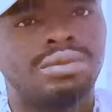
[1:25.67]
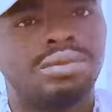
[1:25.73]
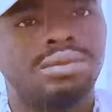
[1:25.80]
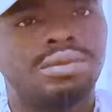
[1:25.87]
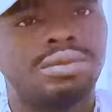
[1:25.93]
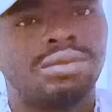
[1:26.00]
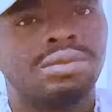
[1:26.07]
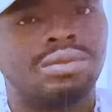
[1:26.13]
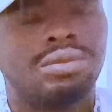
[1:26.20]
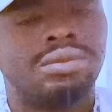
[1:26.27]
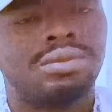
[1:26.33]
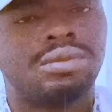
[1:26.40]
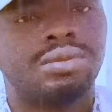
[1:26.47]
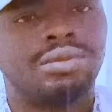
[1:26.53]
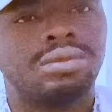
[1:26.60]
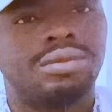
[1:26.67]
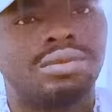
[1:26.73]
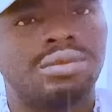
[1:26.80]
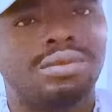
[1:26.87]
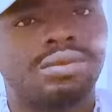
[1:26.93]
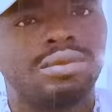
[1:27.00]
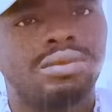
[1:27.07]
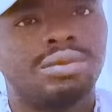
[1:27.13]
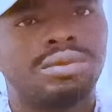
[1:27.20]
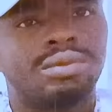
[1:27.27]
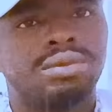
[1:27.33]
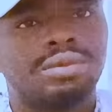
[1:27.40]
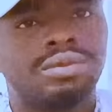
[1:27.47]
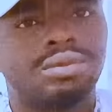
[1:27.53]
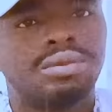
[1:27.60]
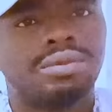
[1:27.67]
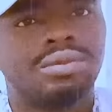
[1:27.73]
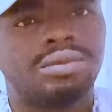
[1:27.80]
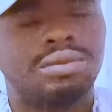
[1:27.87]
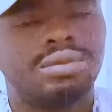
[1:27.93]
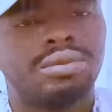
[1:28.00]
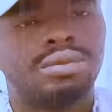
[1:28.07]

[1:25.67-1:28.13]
ديل اولاد المصارين البيض شفنا صور بتاعت